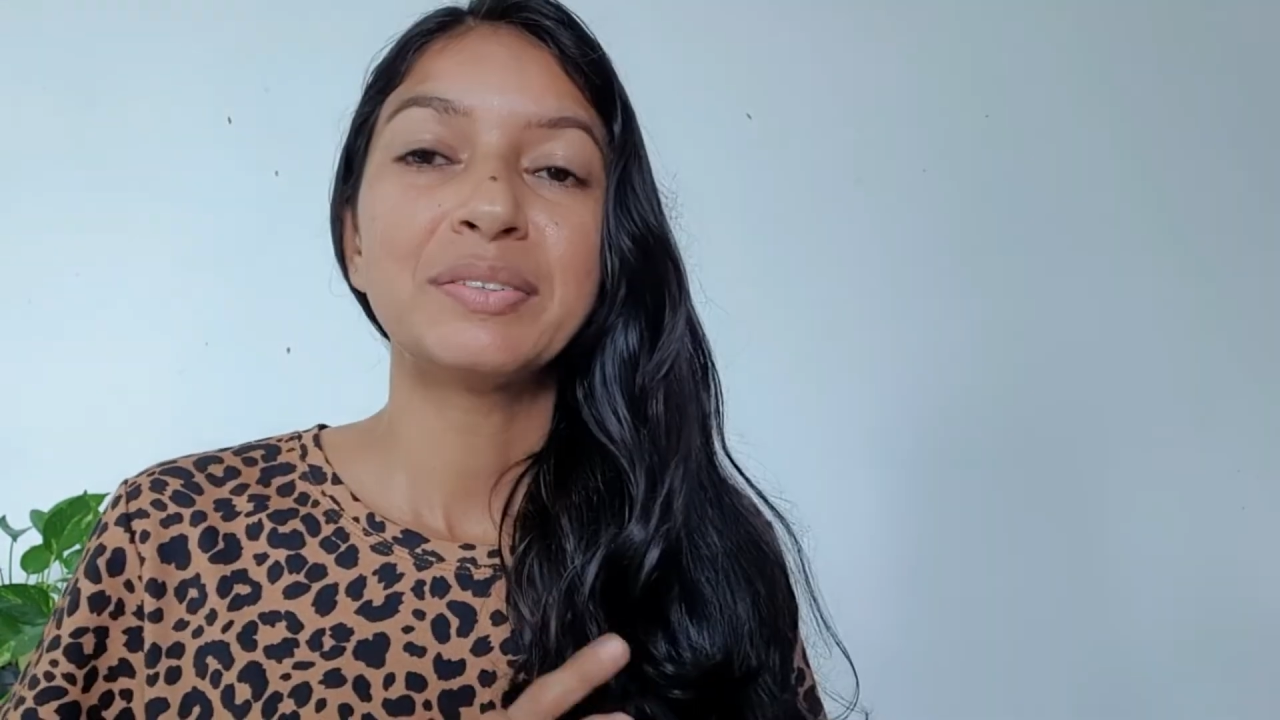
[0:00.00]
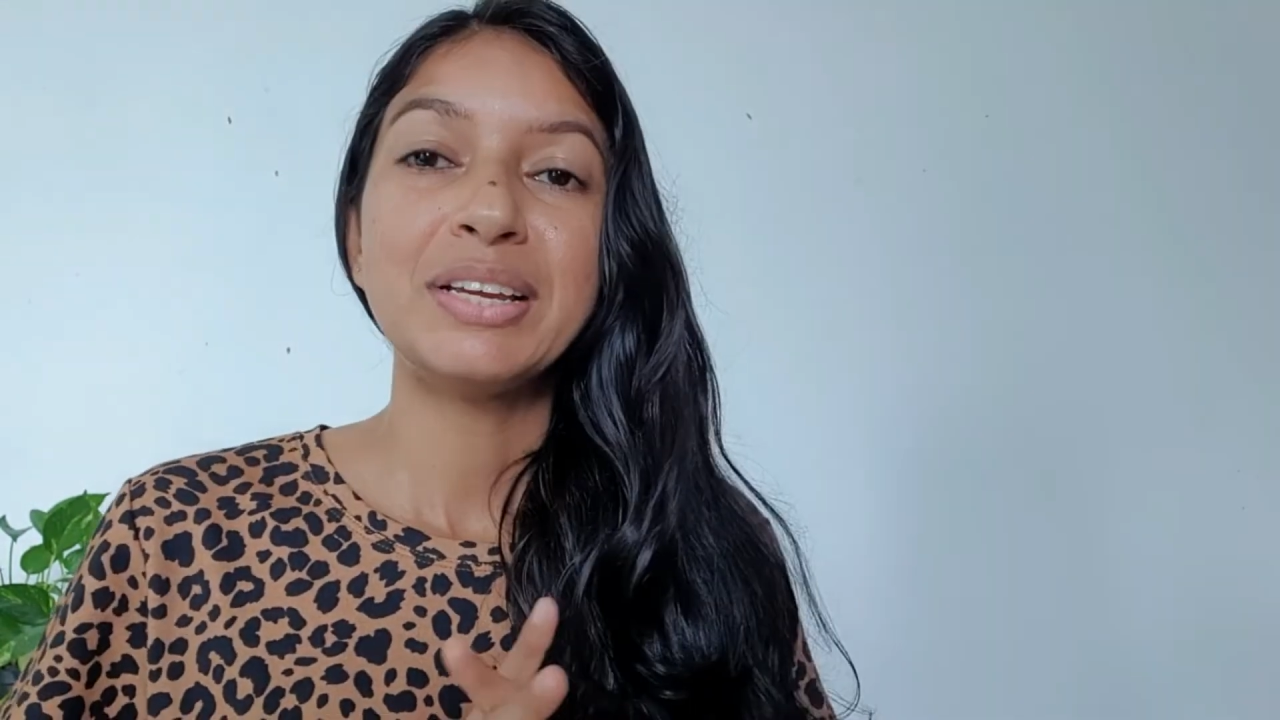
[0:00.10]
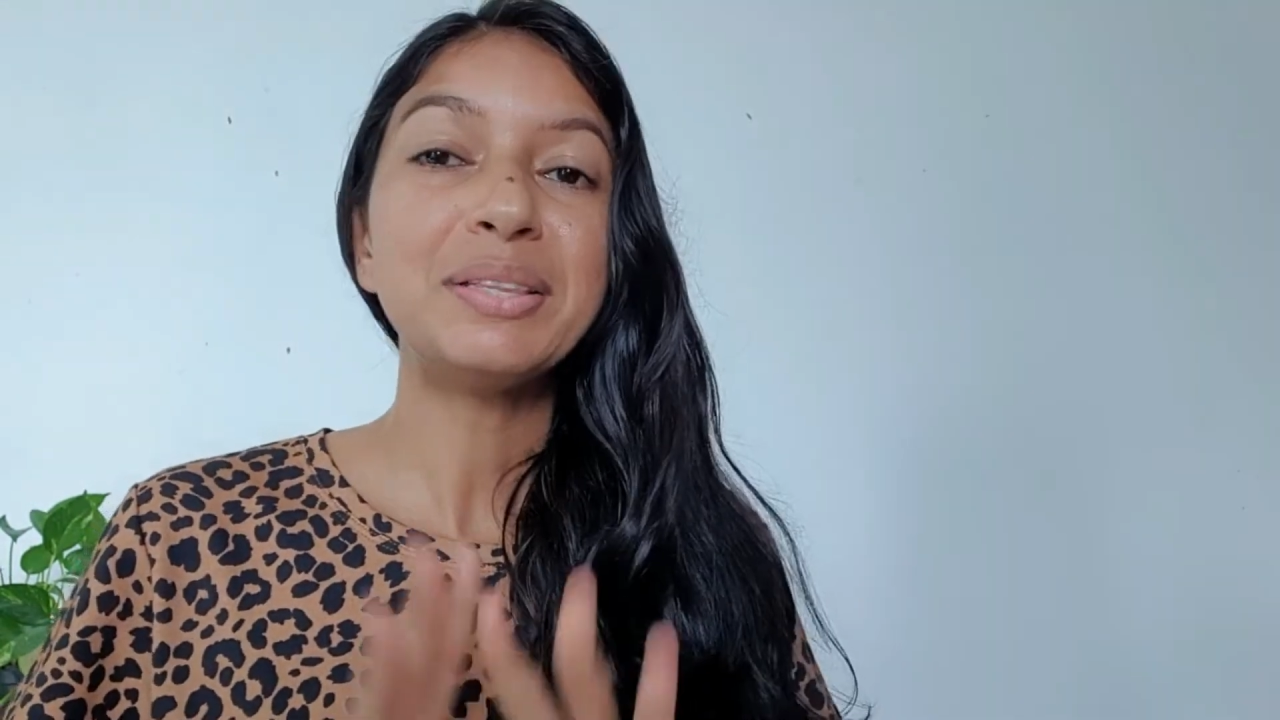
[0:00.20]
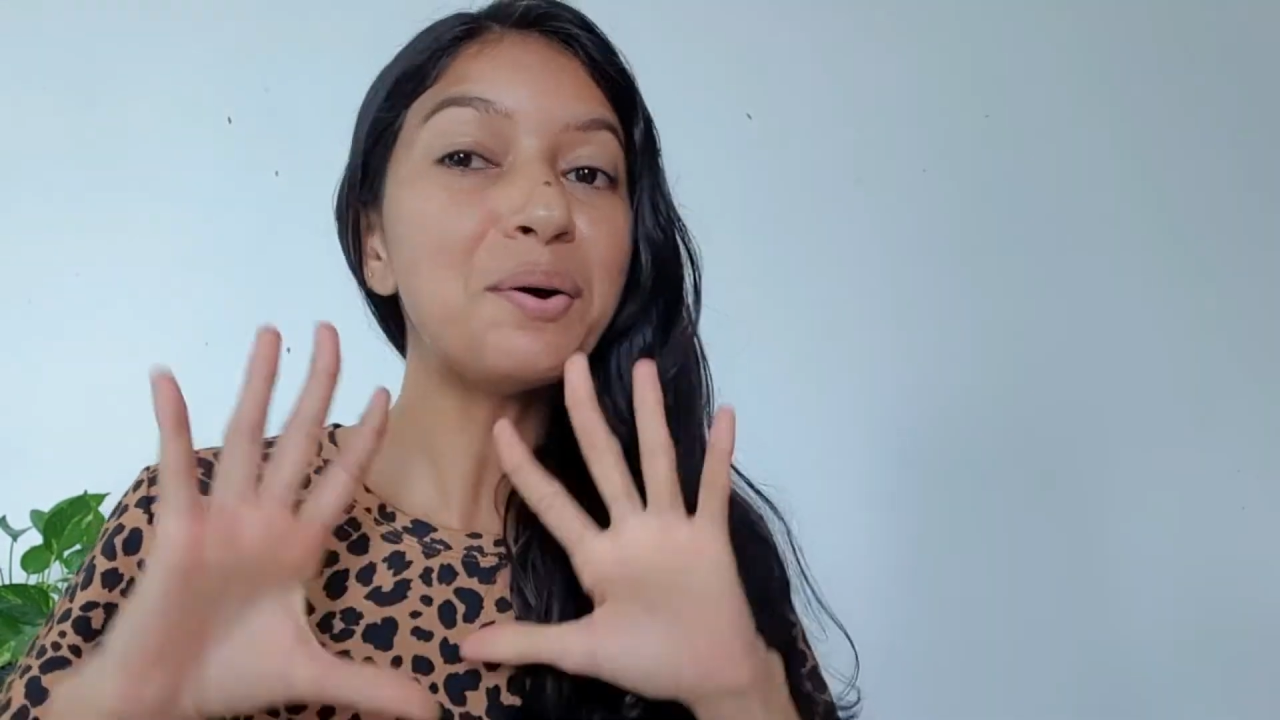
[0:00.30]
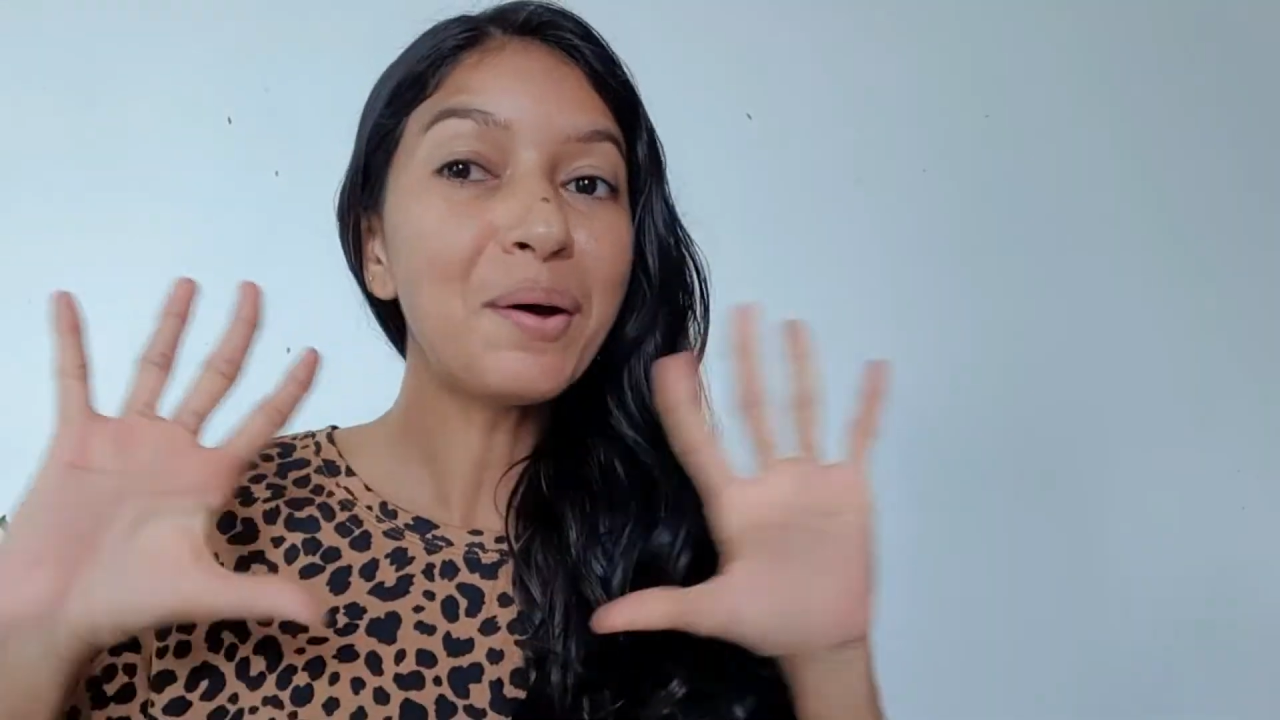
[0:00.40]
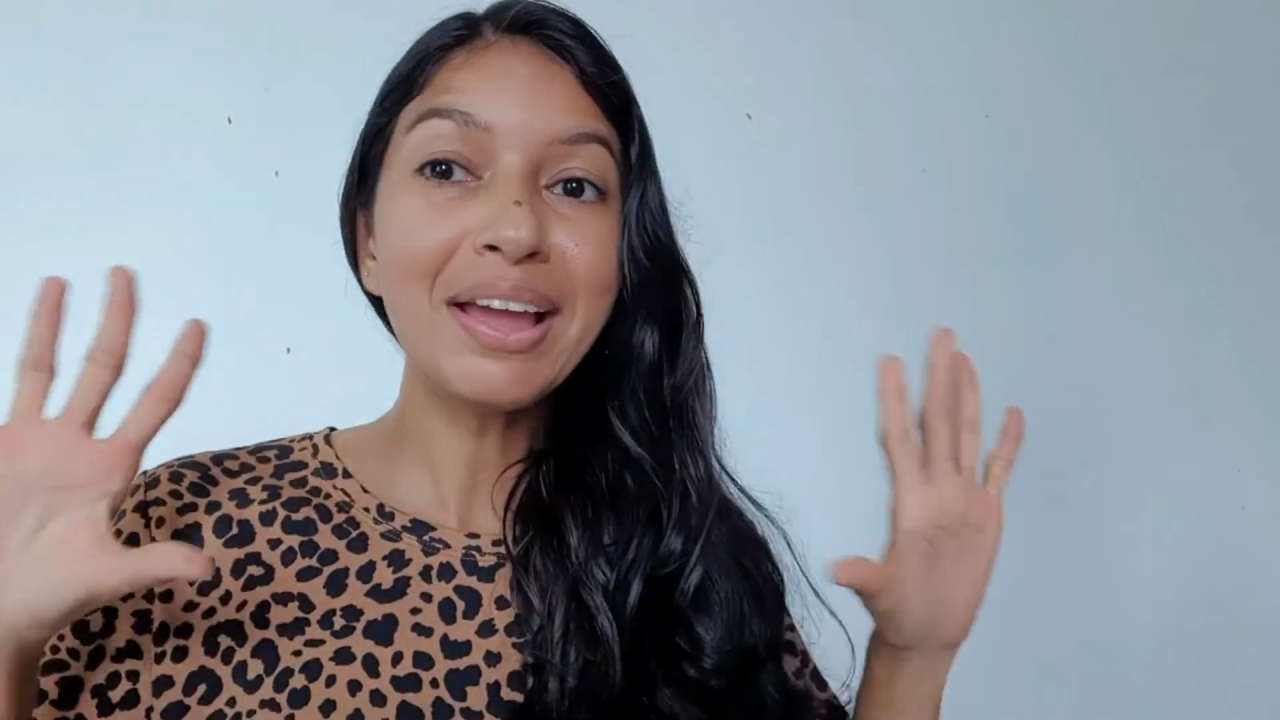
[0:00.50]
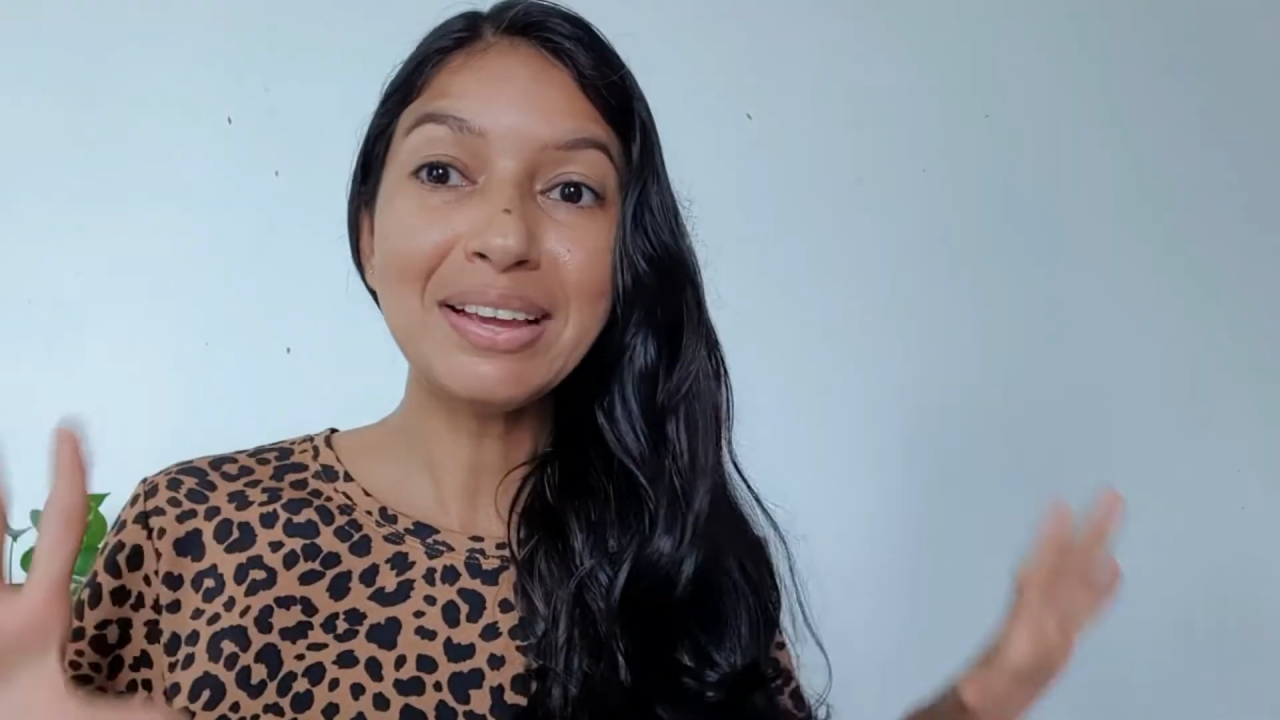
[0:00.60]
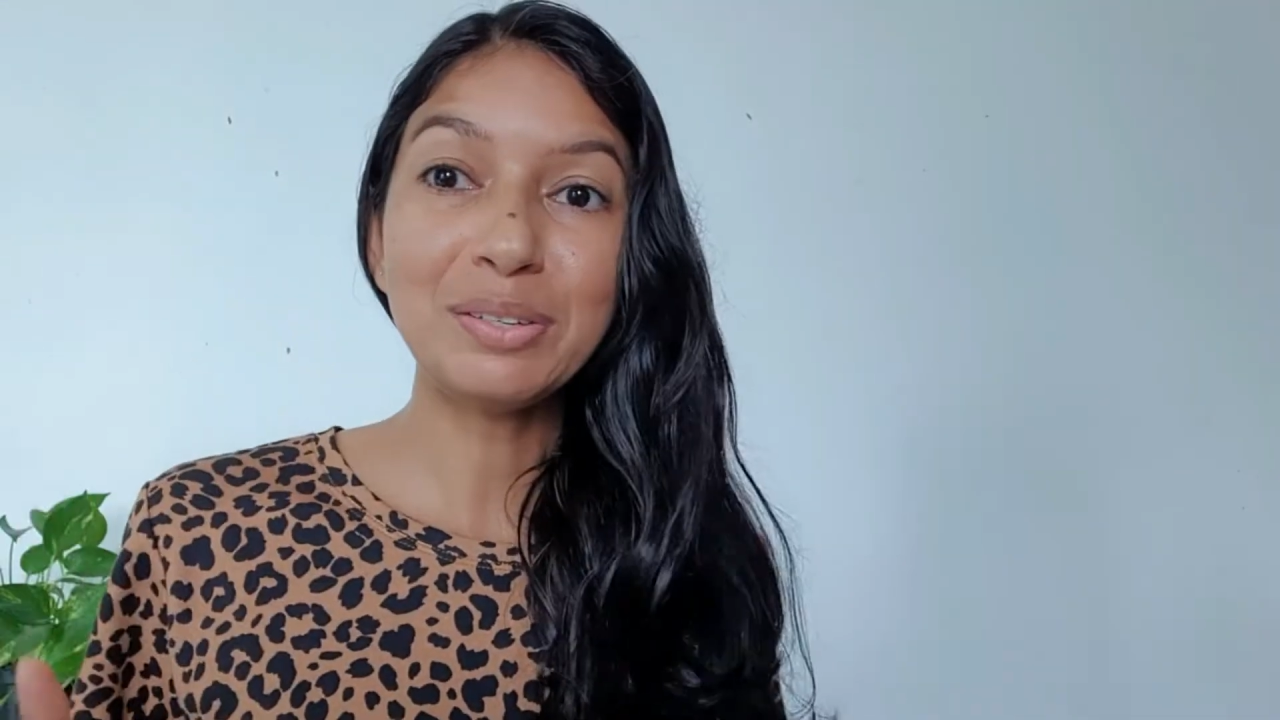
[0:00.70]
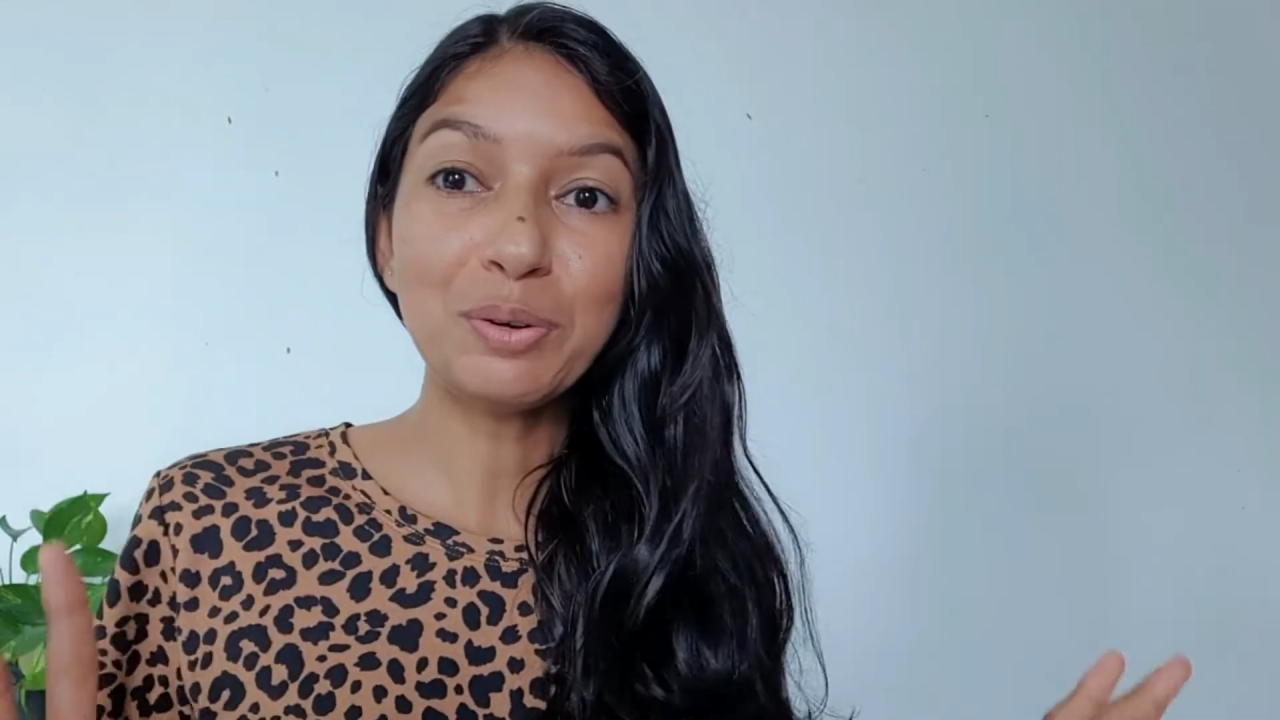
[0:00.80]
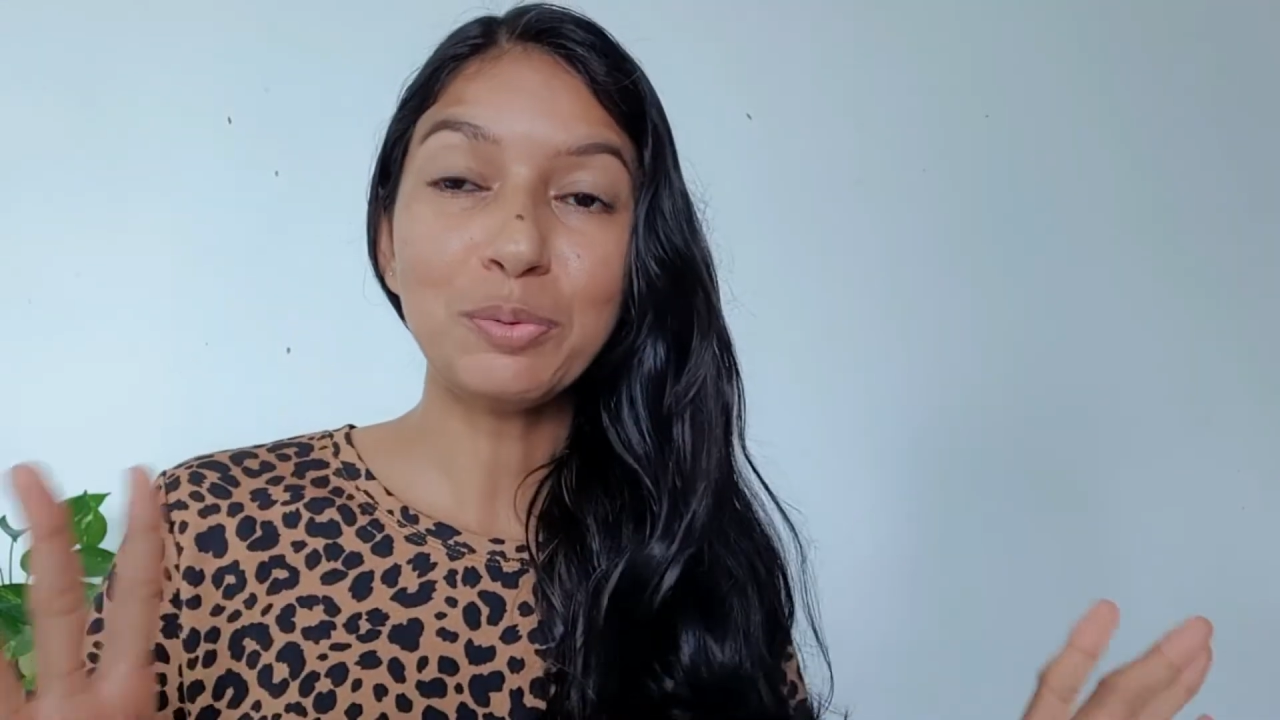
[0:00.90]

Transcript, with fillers: Então é isso,